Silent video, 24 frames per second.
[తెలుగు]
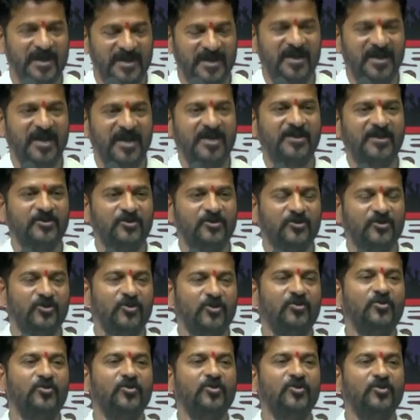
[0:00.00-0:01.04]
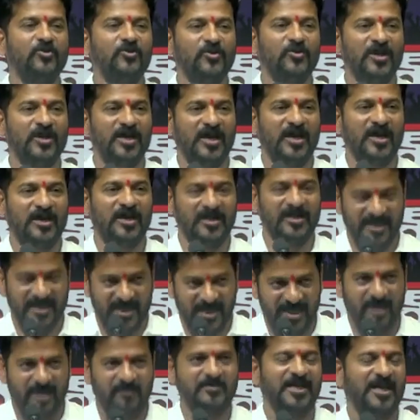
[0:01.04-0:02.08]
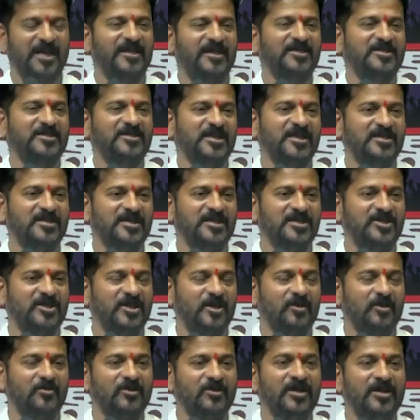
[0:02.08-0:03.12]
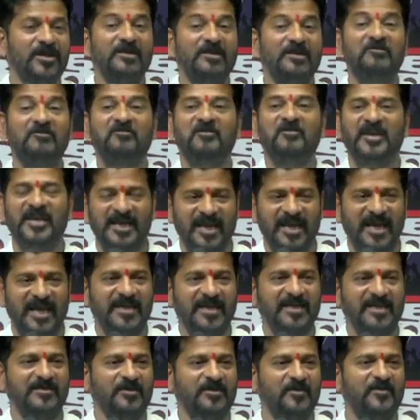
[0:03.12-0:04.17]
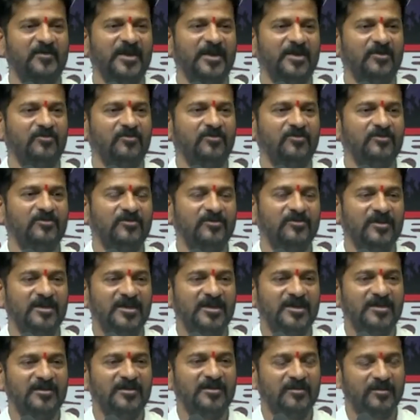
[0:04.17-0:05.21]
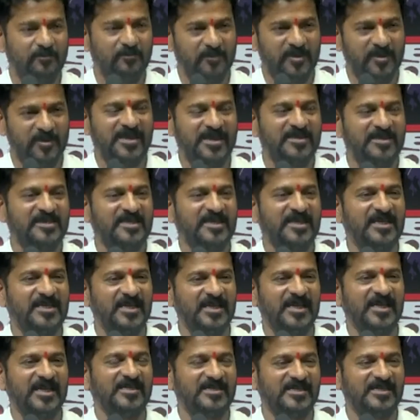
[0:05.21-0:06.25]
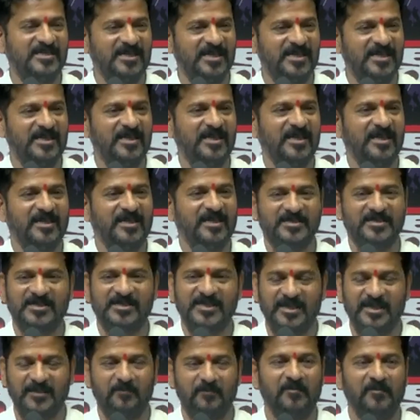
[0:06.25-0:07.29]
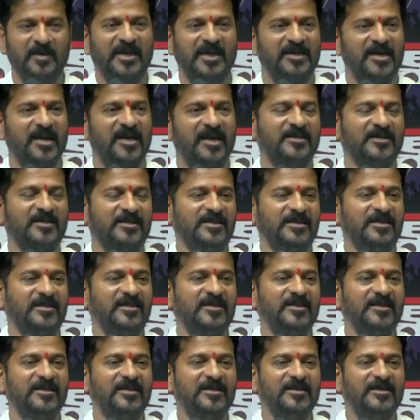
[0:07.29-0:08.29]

ప్రాధాన్యతతో కూడుకున్న ఈ అంశాన్ని చర్చించినాం వీలైనంత మేరకు బీసీ ఎస్సీ ఎస్టీ మైనారిటీ